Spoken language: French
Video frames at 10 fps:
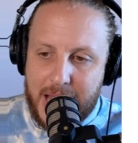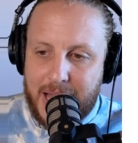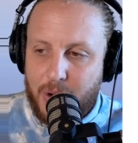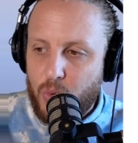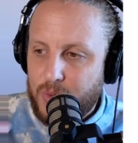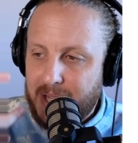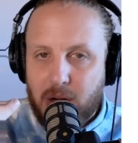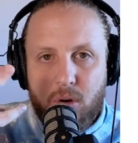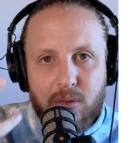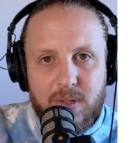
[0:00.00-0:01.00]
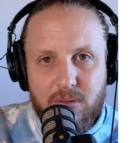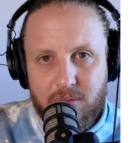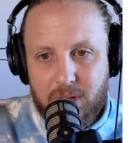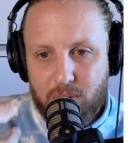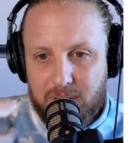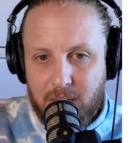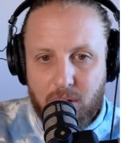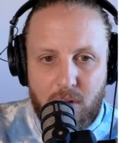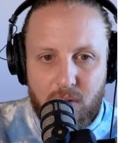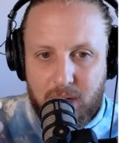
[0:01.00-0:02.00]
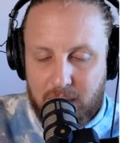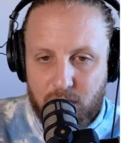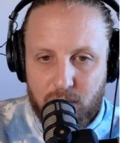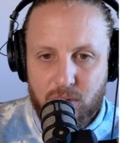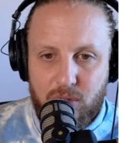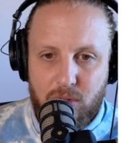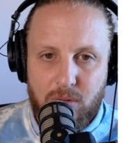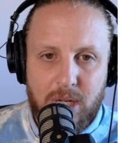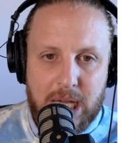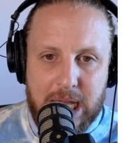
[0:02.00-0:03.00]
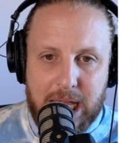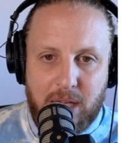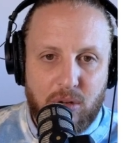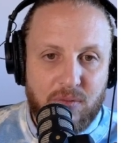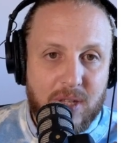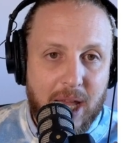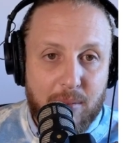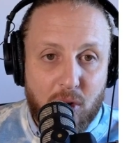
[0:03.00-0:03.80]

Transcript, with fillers: aux écrans, si vous voulez, aux écrans, aux réseaux sociaux, et que finalement